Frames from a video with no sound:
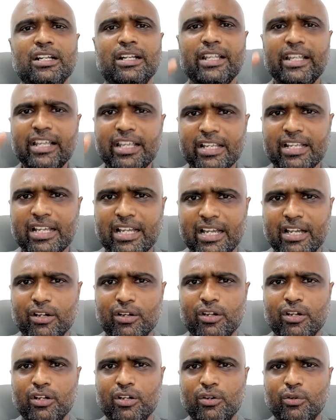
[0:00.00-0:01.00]
நீங்கள்
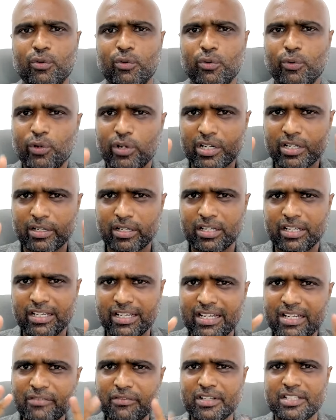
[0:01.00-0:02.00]
ஒரு
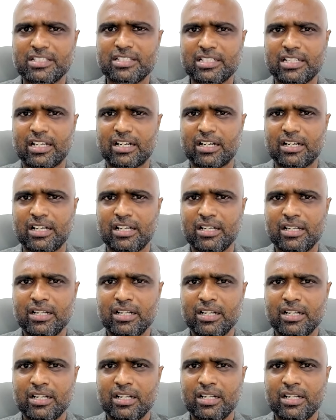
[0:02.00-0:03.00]
இன்வெஸ்டர்
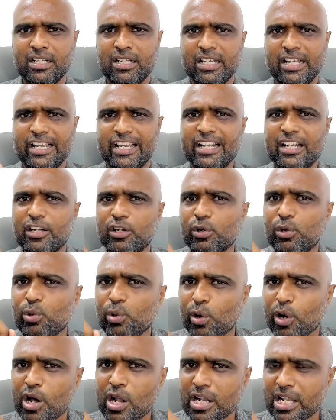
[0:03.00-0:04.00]
எனக்கு
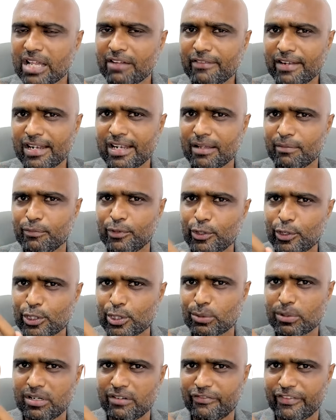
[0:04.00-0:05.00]
லோ லெவலில்
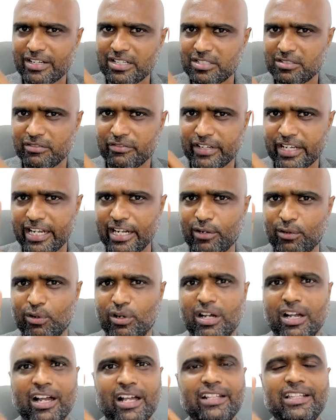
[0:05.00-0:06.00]
மியூச்சுவல் ஃபண்ட்ஸ்
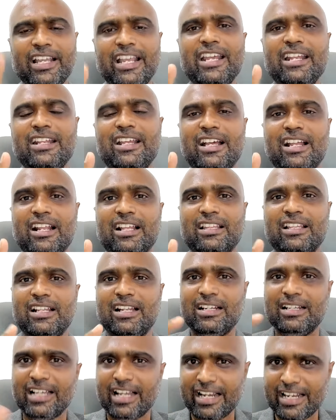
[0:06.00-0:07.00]
வேணும் அதே
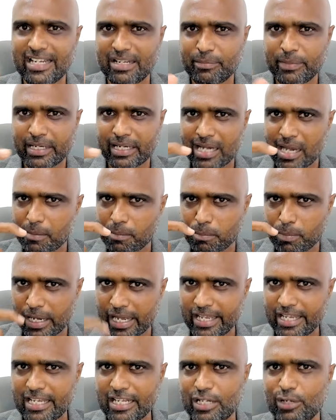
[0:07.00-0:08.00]
நேரத்தில் டைனமிக்காக
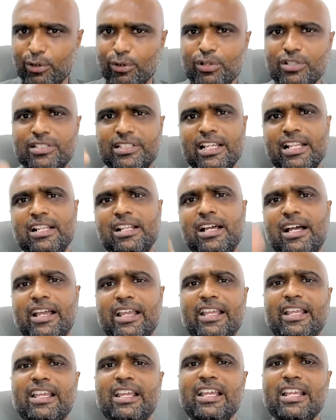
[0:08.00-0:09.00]
பை லோ செல்
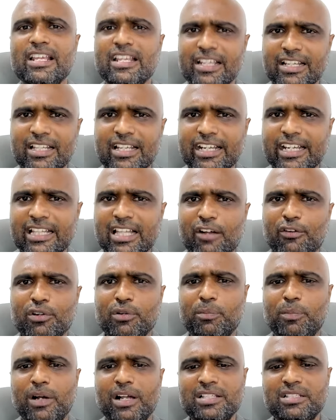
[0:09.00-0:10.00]
ஹை இதுக்கு ஏதாவது
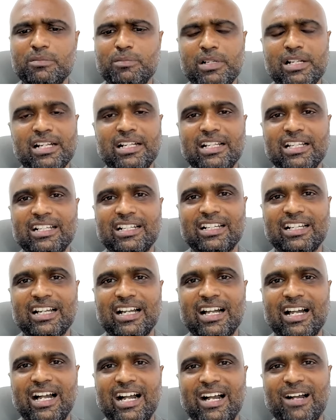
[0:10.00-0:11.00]
ஒரு பாசிபிலிட்டி
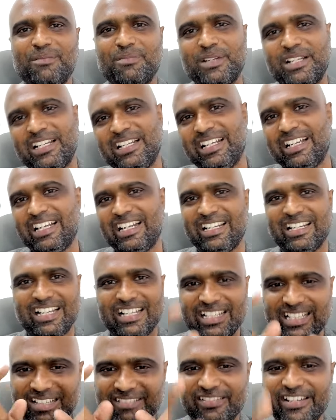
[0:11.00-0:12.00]
இருக்கா அப்படின்னு
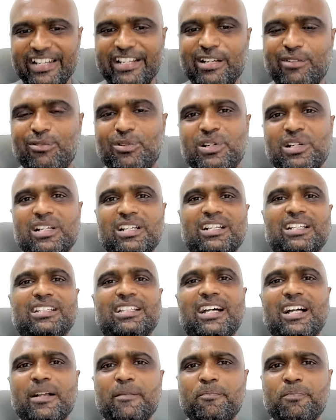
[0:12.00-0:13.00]
கேட்டால் இந்த வீடியோ உங்களுக்கு
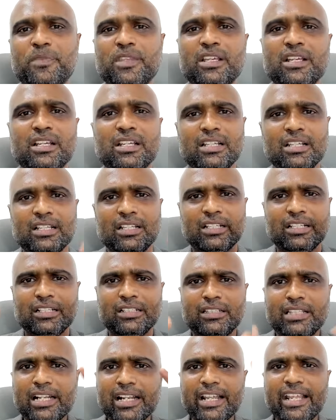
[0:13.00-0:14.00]
தான்
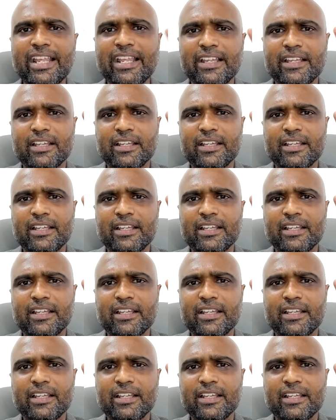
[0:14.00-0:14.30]
த்ரீ